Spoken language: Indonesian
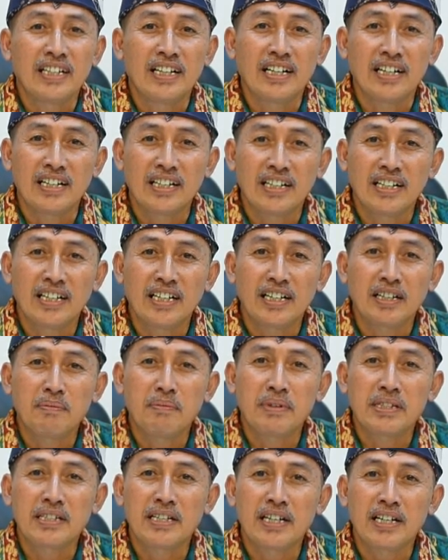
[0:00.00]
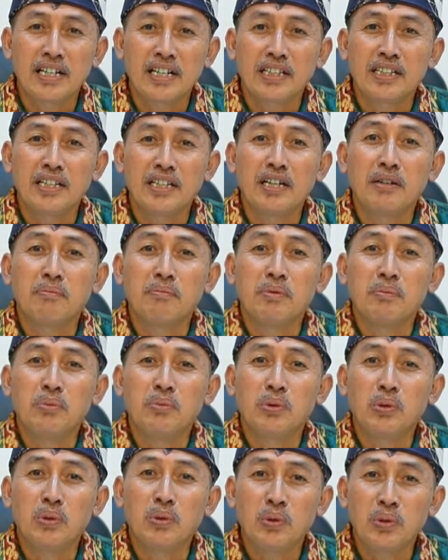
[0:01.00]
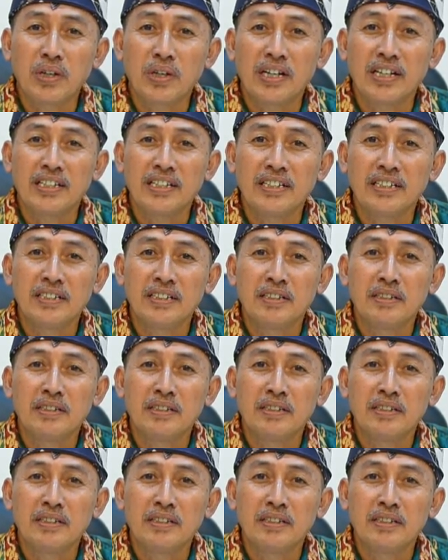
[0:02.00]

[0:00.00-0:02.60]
agar masyarakat yang membutuhkan